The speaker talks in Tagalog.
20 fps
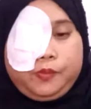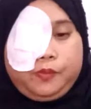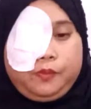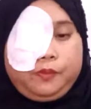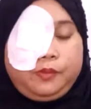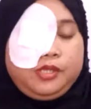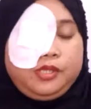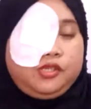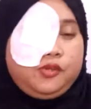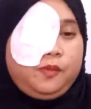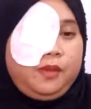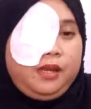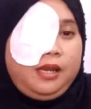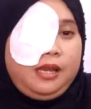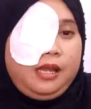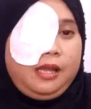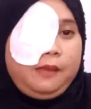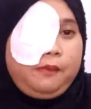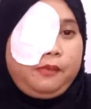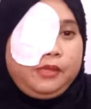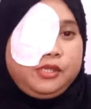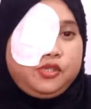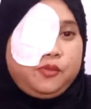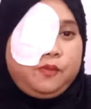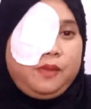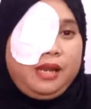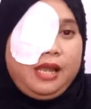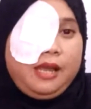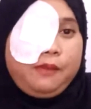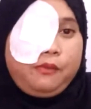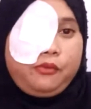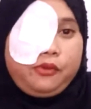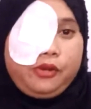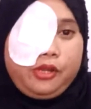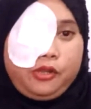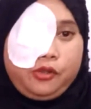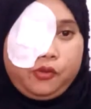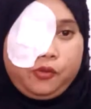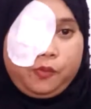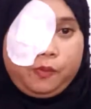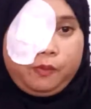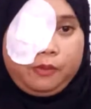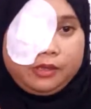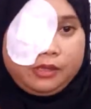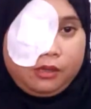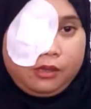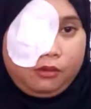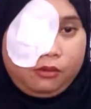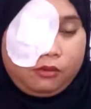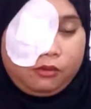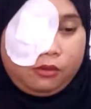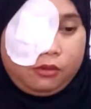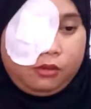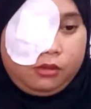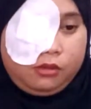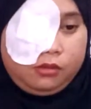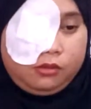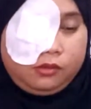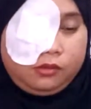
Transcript: medyo, mala medyo malabo na yung mata ko.